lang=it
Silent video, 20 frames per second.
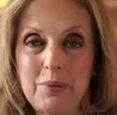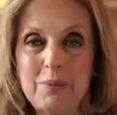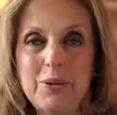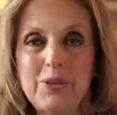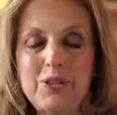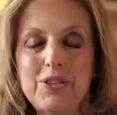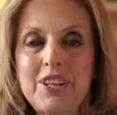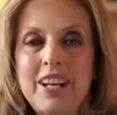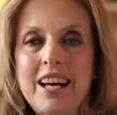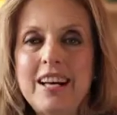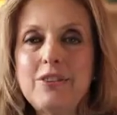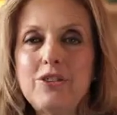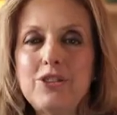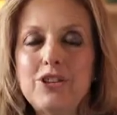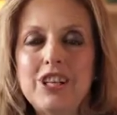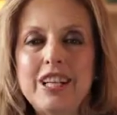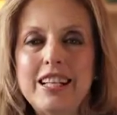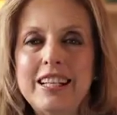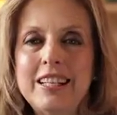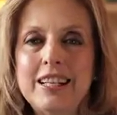
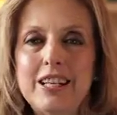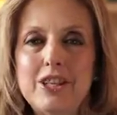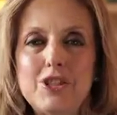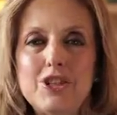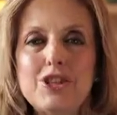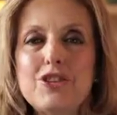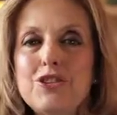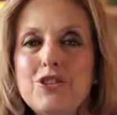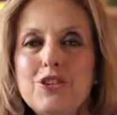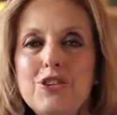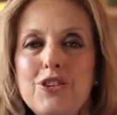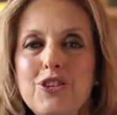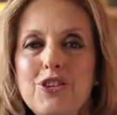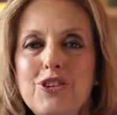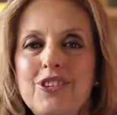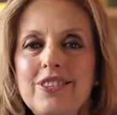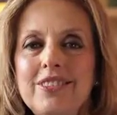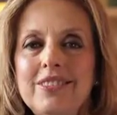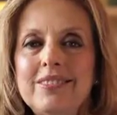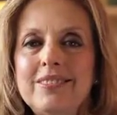emozionato, ce ne
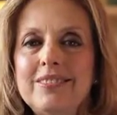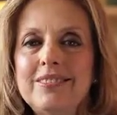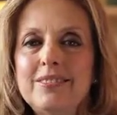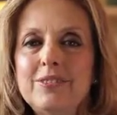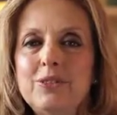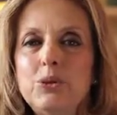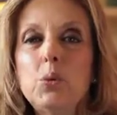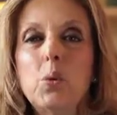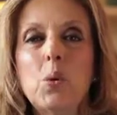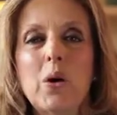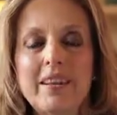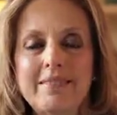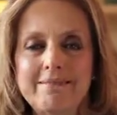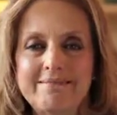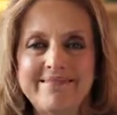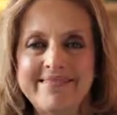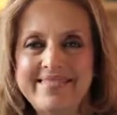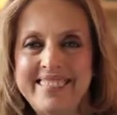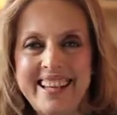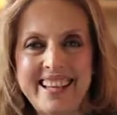sono due
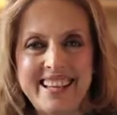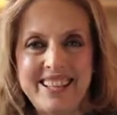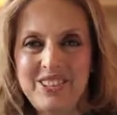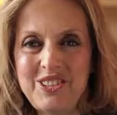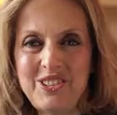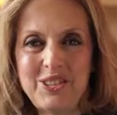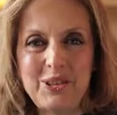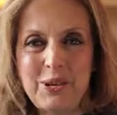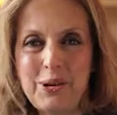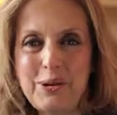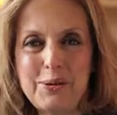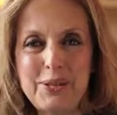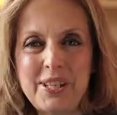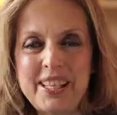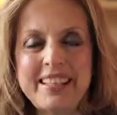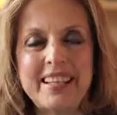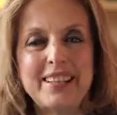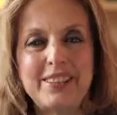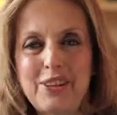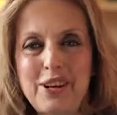che non sono
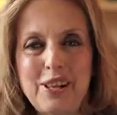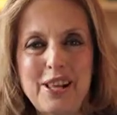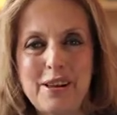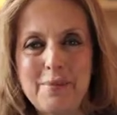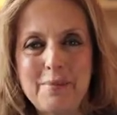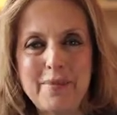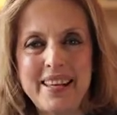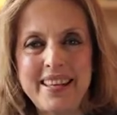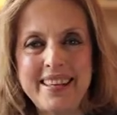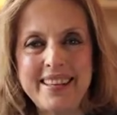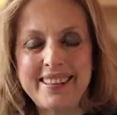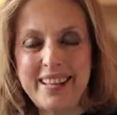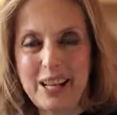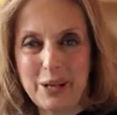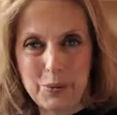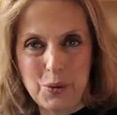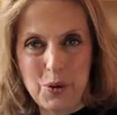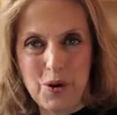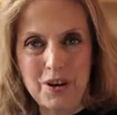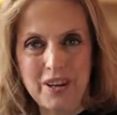riuscita a togliermi
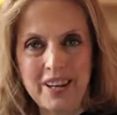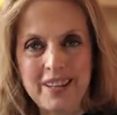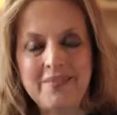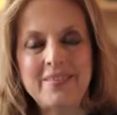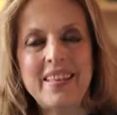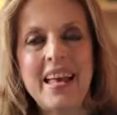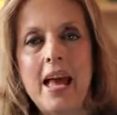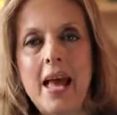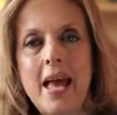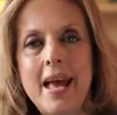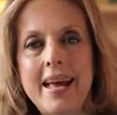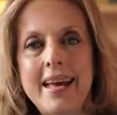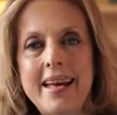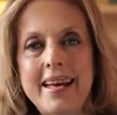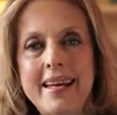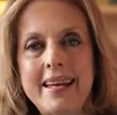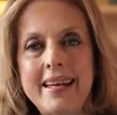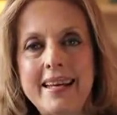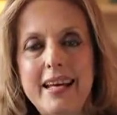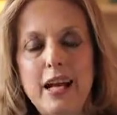dal cuore.
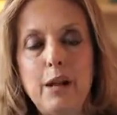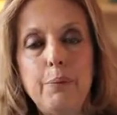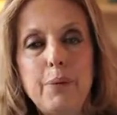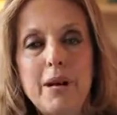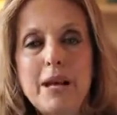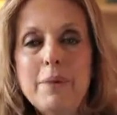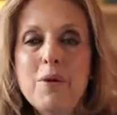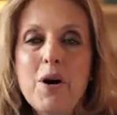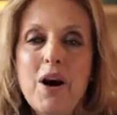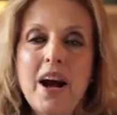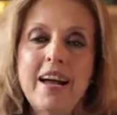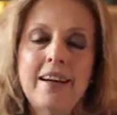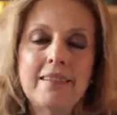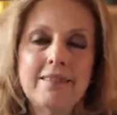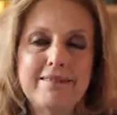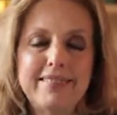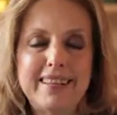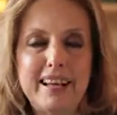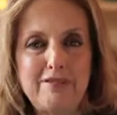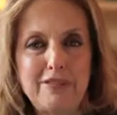Il primo è
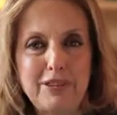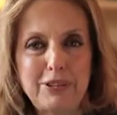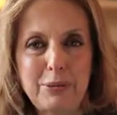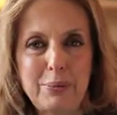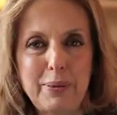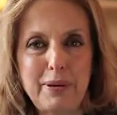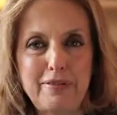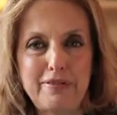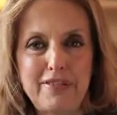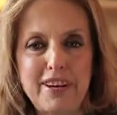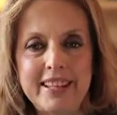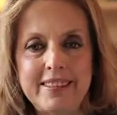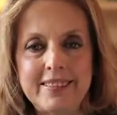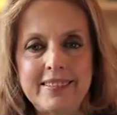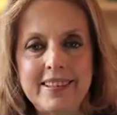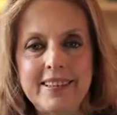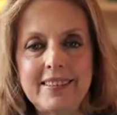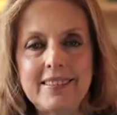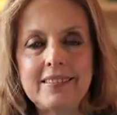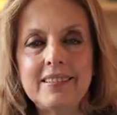La foto
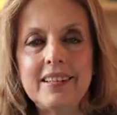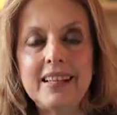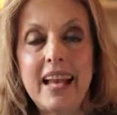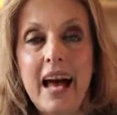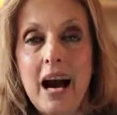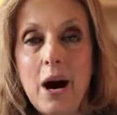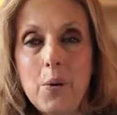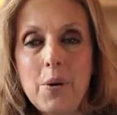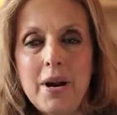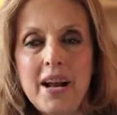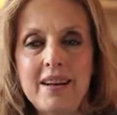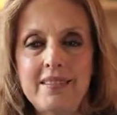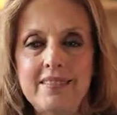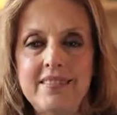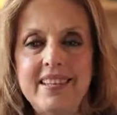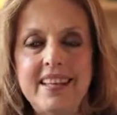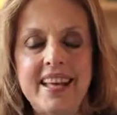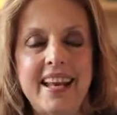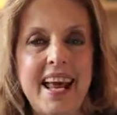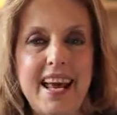perfetta di Laura
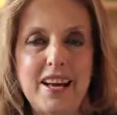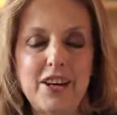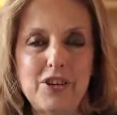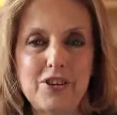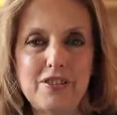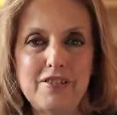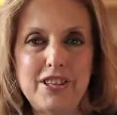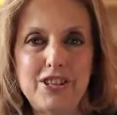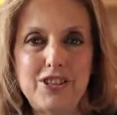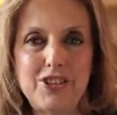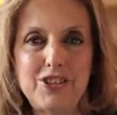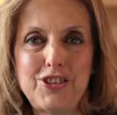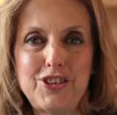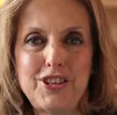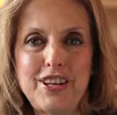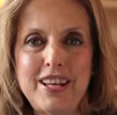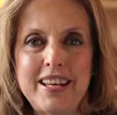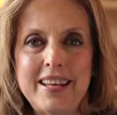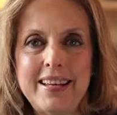Jelenkovic.